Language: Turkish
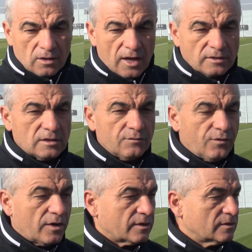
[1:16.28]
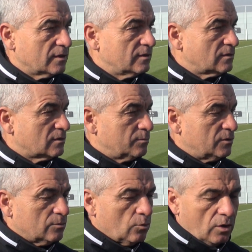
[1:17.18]
Her şeyin farkındayız.
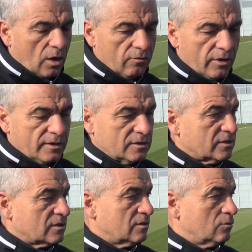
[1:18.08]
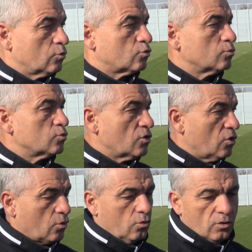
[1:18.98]
Bizim öyle havaya girecek lüksümüz de
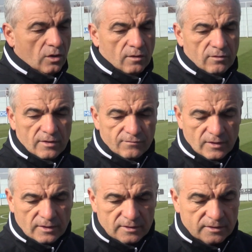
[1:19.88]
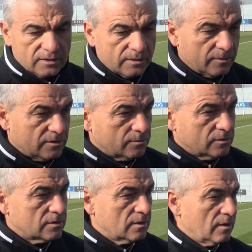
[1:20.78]
yok. Öyle havaya falan da giremeyiz
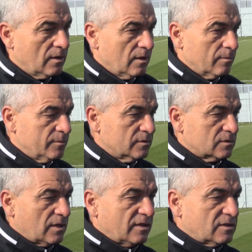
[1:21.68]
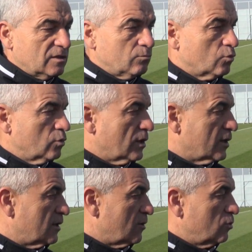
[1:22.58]
biz. Biz tek şey bugüne
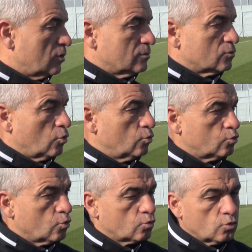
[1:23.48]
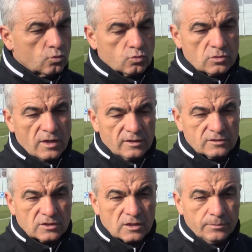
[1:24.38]
kadar oynadığımız oyunu çok çok üstlerine
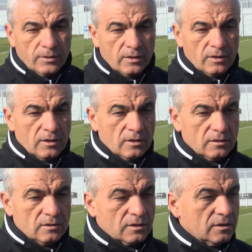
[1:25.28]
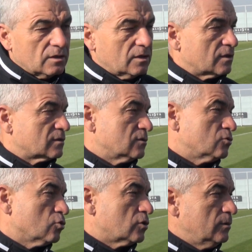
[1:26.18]
çıkıp ligin ilk yarısını
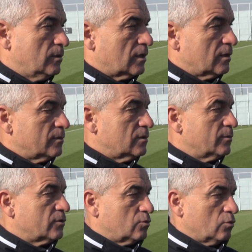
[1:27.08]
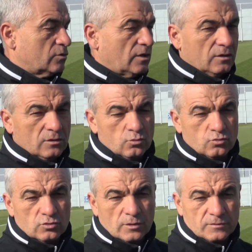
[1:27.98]
çok iyi bir yerde bitirmek istiyoruz. Tek
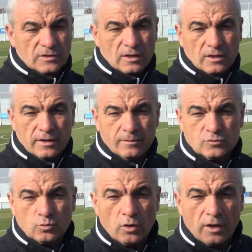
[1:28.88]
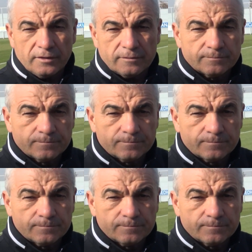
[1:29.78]
düşüncemiz, tek gayemiz bu yani.